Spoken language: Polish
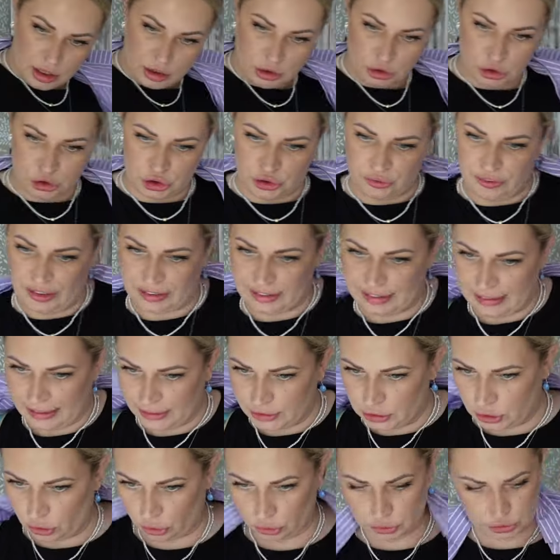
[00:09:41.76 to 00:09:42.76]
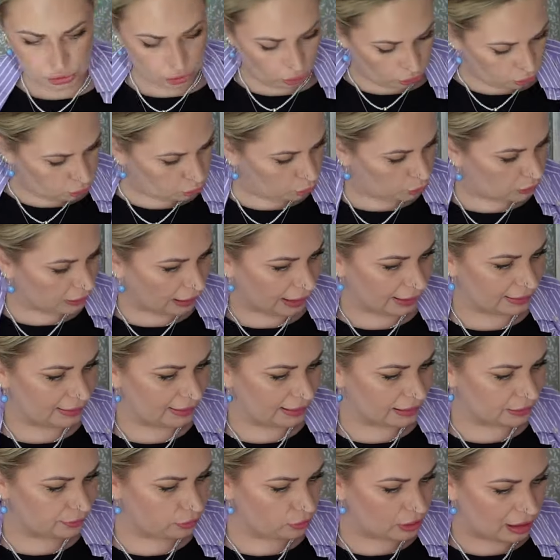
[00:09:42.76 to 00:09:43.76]
świetna, jeśli chodzi o tutaj, nie
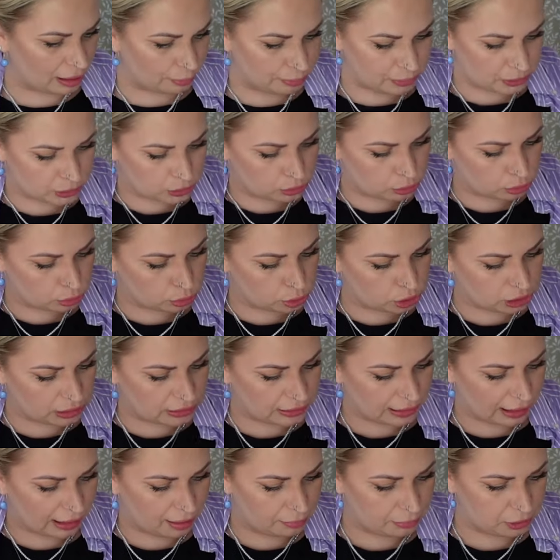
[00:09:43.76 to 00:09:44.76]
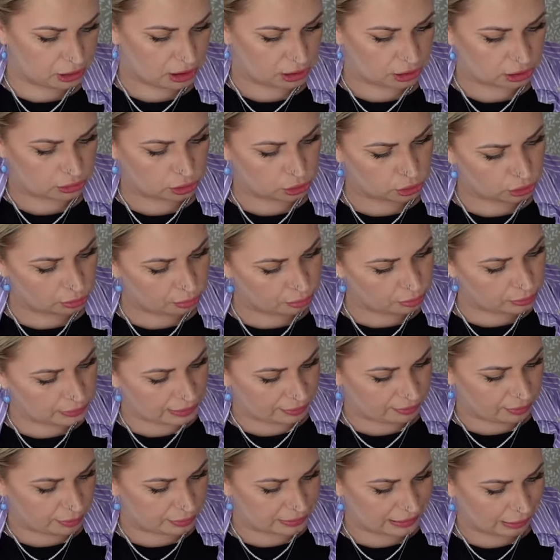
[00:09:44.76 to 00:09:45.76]
jest w ogóle bezużyta. Myślę, że ktoś ją, nie
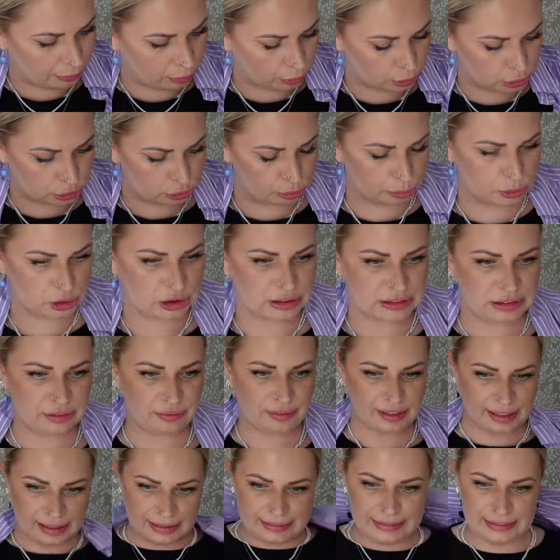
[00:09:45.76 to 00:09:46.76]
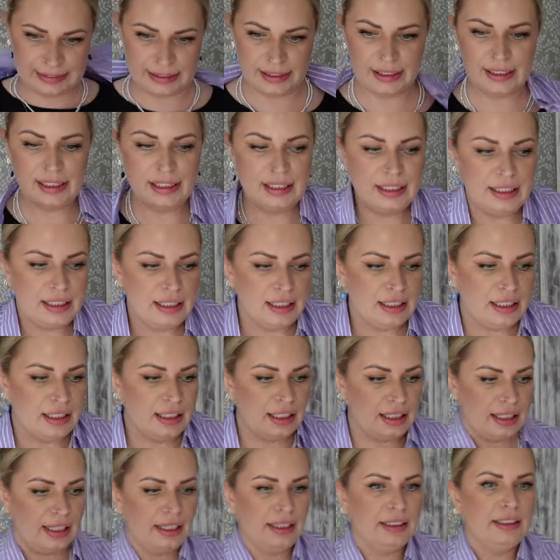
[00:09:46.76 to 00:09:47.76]
wiem, założył może z dwa razy
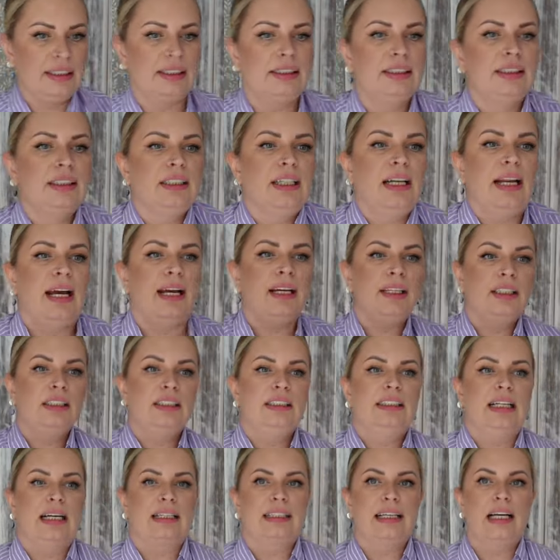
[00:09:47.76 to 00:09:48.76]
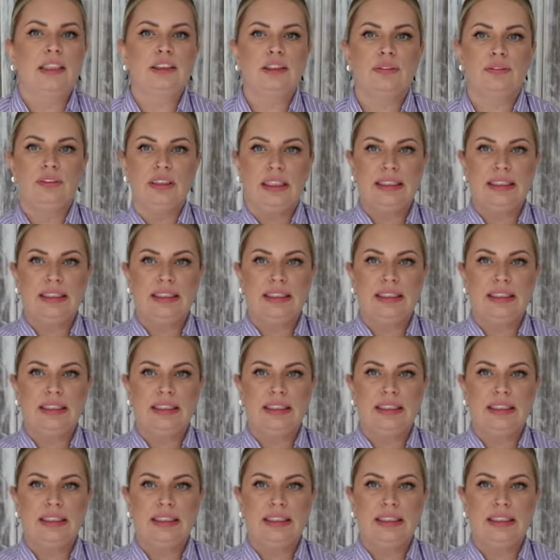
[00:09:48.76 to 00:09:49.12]
i tyle. I tak, ja się w